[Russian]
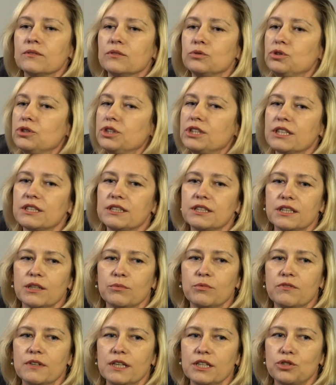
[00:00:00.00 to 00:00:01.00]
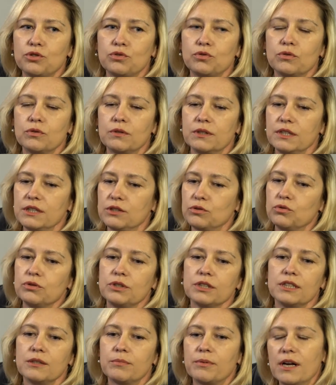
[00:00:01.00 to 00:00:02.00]
очень часто так бывает, что они
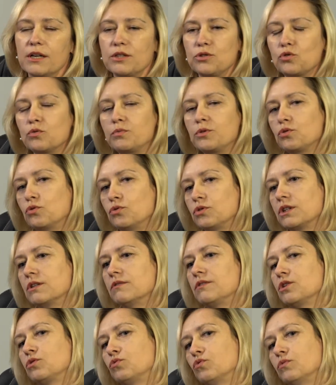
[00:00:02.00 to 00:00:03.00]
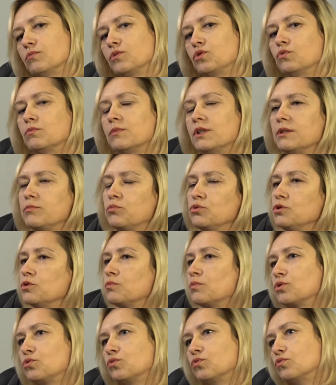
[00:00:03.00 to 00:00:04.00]
сходят на практику, приходят и говорят, ой, мы думали,
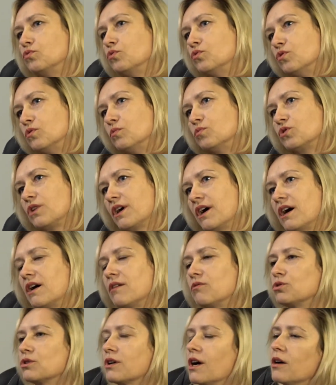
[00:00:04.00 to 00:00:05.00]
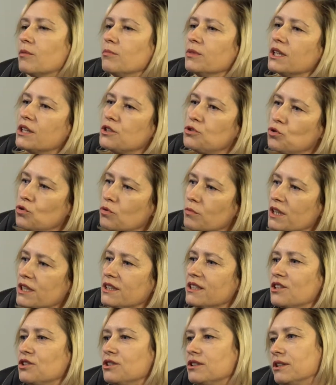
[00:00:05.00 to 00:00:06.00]
будет по-другому, да, вот как мы найдем
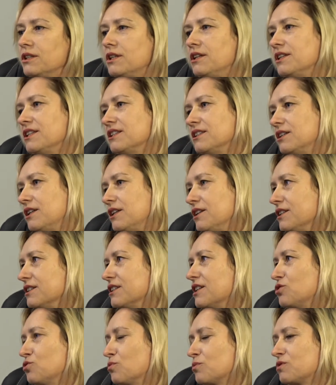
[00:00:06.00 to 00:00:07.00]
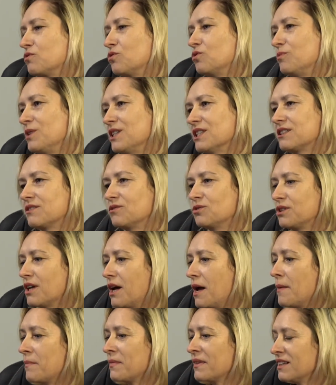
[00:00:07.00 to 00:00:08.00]
или, или, или не найдем свое место. Вот
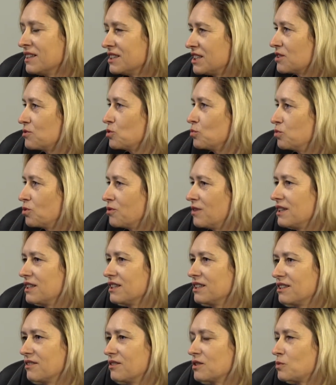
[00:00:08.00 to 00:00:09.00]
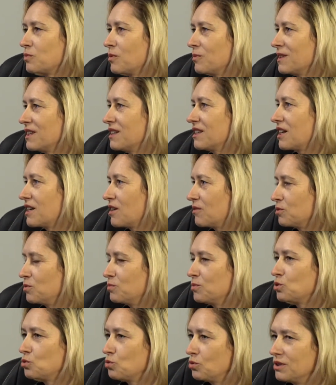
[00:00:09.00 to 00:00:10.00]
Сейчас вот буквально недавно вспоминала, как
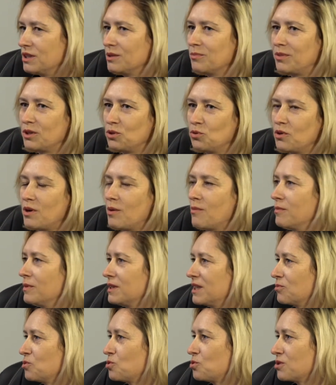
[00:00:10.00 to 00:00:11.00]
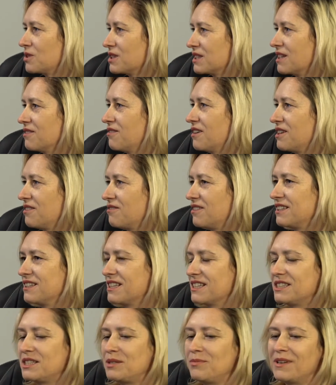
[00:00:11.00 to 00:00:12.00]
вот мы с Олиным потоком об этом тоже разговаривали,
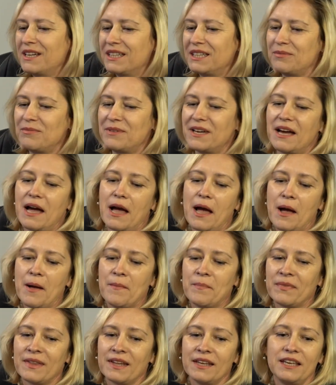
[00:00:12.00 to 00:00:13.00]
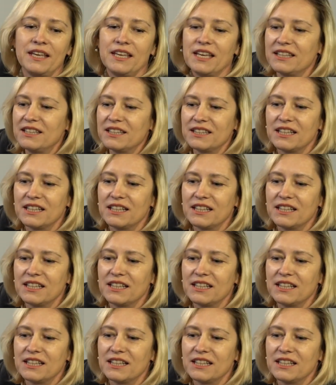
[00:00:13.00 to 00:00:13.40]
да, с ребятами. И я